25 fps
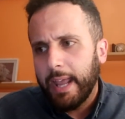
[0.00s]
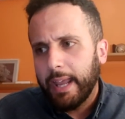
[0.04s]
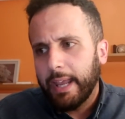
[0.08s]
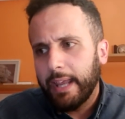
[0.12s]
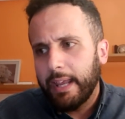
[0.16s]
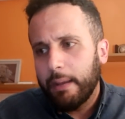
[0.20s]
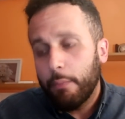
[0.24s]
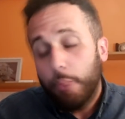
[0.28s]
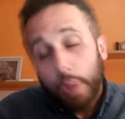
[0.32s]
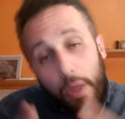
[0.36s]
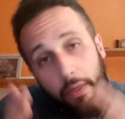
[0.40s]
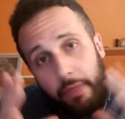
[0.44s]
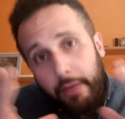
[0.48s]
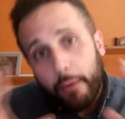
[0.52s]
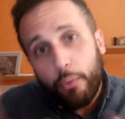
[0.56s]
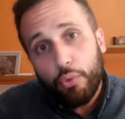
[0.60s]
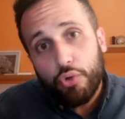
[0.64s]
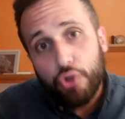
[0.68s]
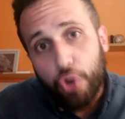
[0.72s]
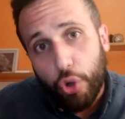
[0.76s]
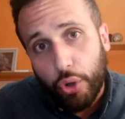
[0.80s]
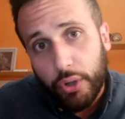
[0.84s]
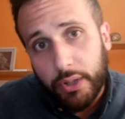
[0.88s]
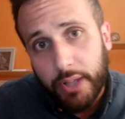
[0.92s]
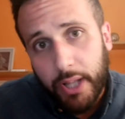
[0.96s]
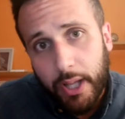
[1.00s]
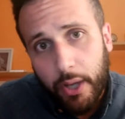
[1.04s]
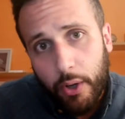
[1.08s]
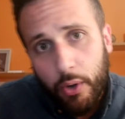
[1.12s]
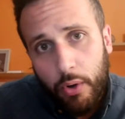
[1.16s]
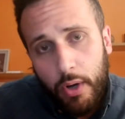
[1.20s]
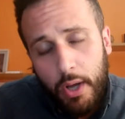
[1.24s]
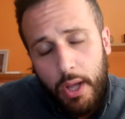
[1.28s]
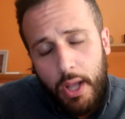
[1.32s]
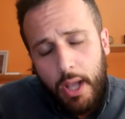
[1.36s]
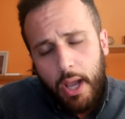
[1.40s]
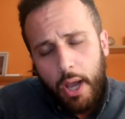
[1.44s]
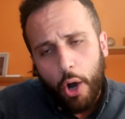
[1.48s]
Y voy a hacer un sorteo.
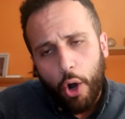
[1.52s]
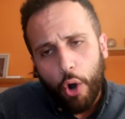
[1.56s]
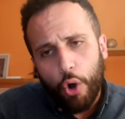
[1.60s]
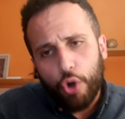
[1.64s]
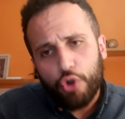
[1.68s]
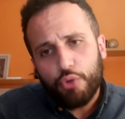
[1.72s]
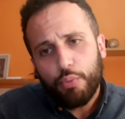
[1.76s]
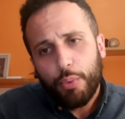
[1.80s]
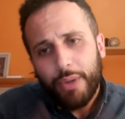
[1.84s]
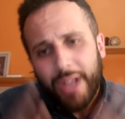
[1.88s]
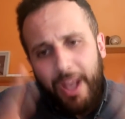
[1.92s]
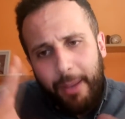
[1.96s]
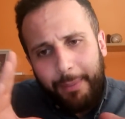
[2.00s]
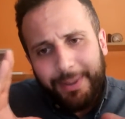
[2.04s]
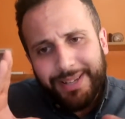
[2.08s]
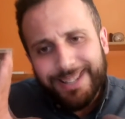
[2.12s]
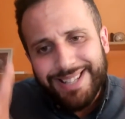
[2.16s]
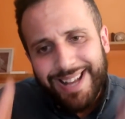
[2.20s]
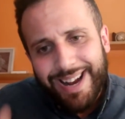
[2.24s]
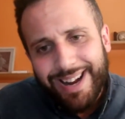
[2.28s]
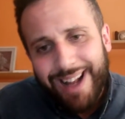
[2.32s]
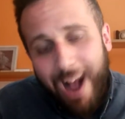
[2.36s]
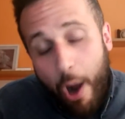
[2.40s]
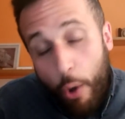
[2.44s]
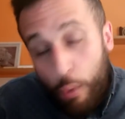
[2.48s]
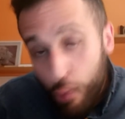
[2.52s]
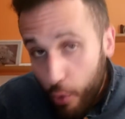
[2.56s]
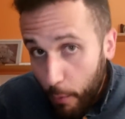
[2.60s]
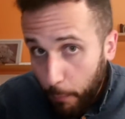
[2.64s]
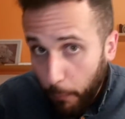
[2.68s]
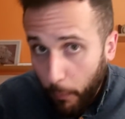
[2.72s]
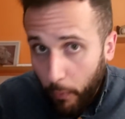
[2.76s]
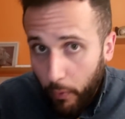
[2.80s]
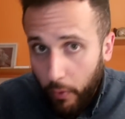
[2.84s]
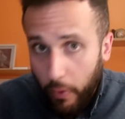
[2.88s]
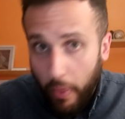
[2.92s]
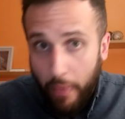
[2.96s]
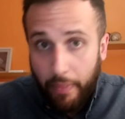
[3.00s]
Os voy a avisar, aún no
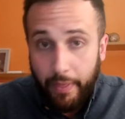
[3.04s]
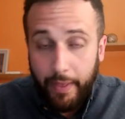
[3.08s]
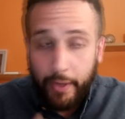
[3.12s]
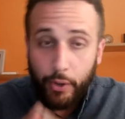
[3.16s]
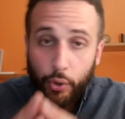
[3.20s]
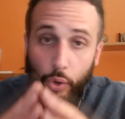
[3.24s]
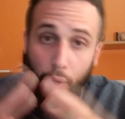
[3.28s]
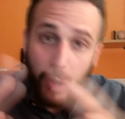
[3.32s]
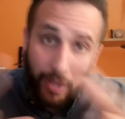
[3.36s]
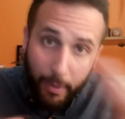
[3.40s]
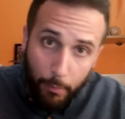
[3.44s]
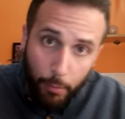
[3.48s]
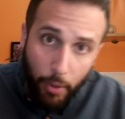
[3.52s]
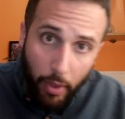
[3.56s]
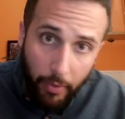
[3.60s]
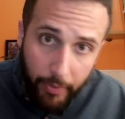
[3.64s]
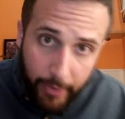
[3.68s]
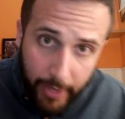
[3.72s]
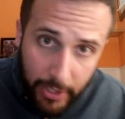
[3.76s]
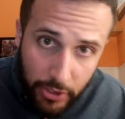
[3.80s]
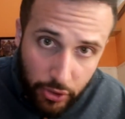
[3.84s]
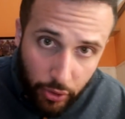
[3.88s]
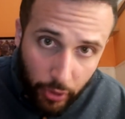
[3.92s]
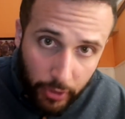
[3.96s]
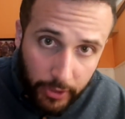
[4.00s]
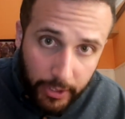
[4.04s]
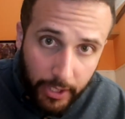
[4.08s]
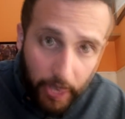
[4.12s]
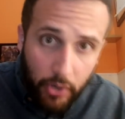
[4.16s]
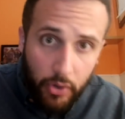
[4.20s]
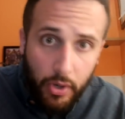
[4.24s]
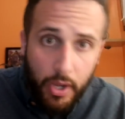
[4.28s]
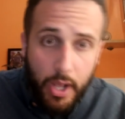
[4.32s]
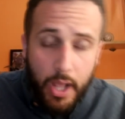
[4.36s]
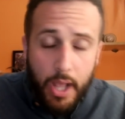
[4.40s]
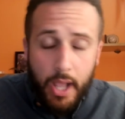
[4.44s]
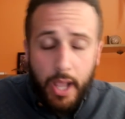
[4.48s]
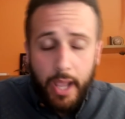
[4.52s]
puedo decir con quién voy a hacer el
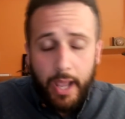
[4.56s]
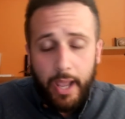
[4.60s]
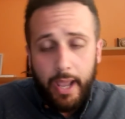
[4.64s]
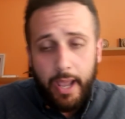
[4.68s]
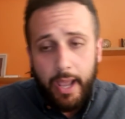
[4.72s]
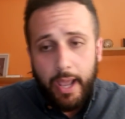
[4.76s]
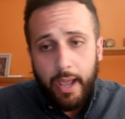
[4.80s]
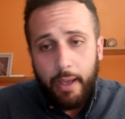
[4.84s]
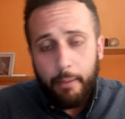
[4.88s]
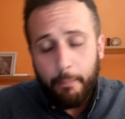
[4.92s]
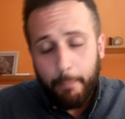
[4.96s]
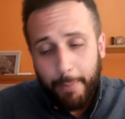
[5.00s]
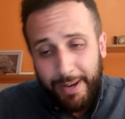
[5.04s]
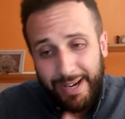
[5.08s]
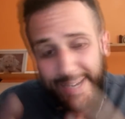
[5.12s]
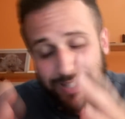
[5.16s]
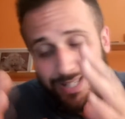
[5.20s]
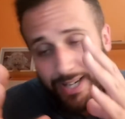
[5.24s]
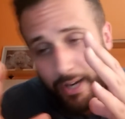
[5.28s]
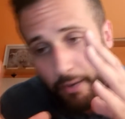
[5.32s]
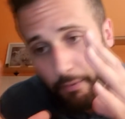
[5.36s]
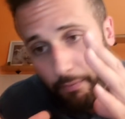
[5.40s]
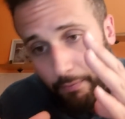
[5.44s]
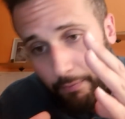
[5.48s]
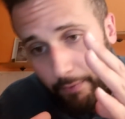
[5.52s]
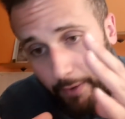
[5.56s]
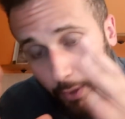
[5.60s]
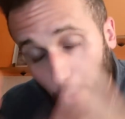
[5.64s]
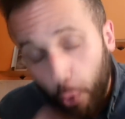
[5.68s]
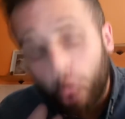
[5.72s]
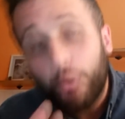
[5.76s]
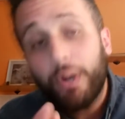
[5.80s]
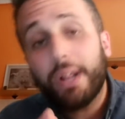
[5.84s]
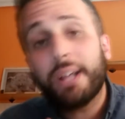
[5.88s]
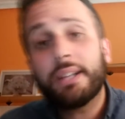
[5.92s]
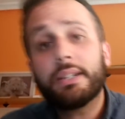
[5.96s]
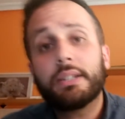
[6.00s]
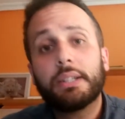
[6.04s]
sorteo. Eh, van a ser
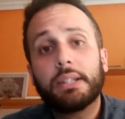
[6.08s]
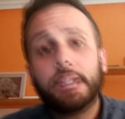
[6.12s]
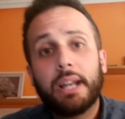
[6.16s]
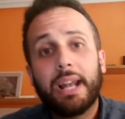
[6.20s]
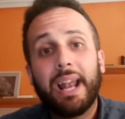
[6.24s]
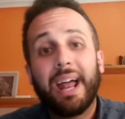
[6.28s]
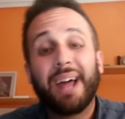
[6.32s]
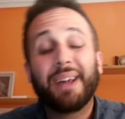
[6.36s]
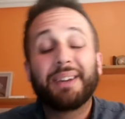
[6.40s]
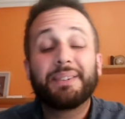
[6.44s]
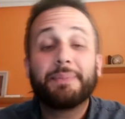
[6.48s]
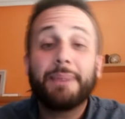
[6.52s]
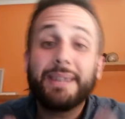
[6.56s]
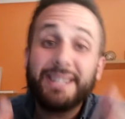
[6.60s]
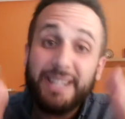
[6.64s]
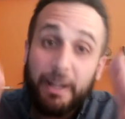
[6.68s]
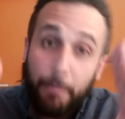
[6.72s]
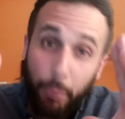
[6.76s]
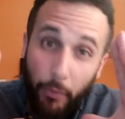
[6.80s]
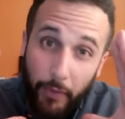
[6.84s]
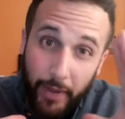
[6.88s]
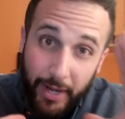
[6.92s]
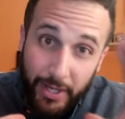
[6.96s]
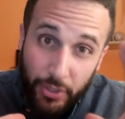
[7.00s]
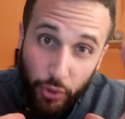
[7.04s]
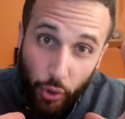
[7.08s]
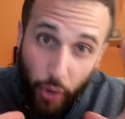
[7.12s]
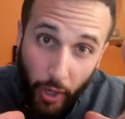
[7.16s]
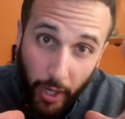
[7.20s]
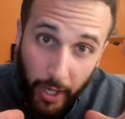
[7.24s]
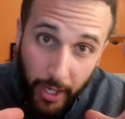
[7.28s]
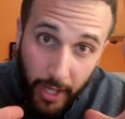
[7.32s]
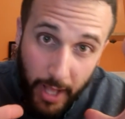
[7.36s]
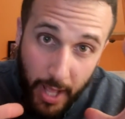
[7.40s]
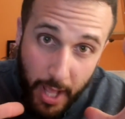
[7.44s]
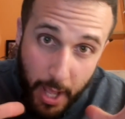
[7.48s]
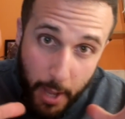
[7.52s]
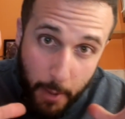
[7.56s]
figuras. Las vais a poder
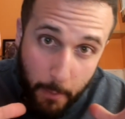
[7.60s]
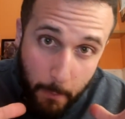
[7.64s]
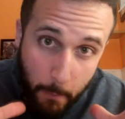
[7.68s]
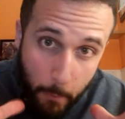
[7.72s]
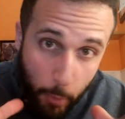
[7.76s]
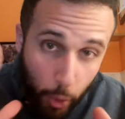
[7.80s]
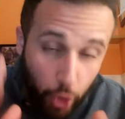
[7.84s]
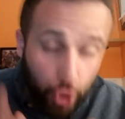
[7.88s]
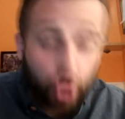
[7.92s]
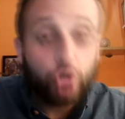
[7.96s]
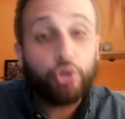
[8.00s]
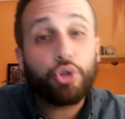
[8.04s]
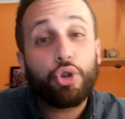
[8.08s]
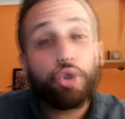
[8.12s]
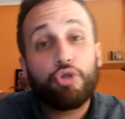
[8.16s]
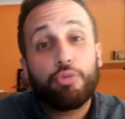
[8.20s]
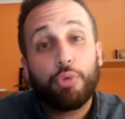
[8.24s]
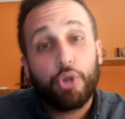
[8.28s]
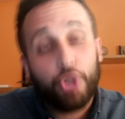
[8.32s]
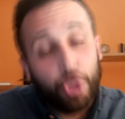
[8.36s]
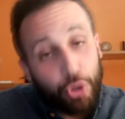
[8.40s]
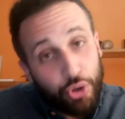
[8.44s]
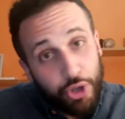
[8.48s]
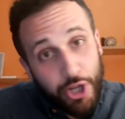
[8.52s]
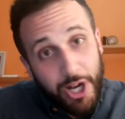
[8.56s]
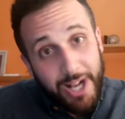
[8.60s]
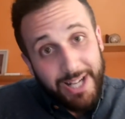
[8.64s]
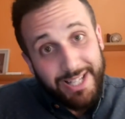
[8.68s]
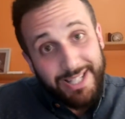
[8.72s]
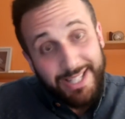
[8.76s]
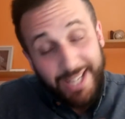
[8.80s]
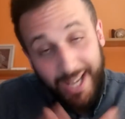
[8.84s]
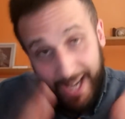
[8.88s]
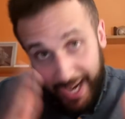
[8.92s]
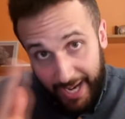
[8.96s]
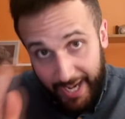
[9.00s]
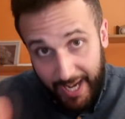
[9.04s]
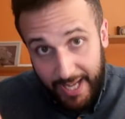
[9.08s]
escoger vosotros,
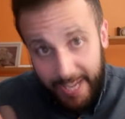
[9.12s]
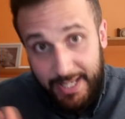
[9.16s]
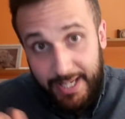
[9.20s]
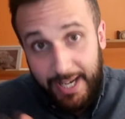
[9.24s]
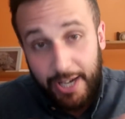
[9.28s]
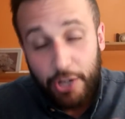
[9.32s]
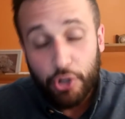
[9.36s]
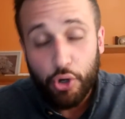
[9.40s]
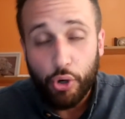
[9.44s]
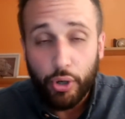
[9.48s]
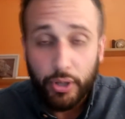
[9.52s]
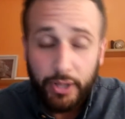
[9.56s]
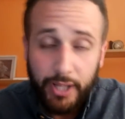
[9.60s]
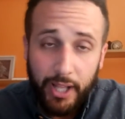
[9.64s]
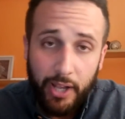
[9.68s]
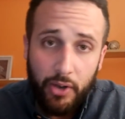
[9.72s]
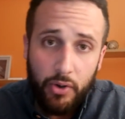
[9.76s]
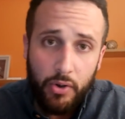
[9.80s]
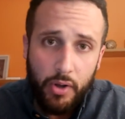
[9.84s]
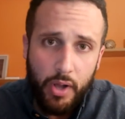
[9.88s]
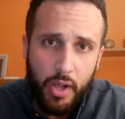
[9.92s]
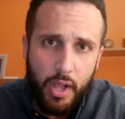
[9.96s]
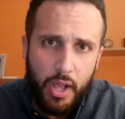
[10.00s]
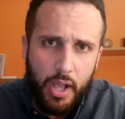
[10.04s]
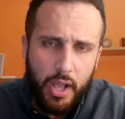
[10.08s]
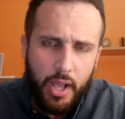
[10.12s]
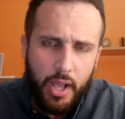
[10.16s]
vosotras, si ganáis en el sorteo.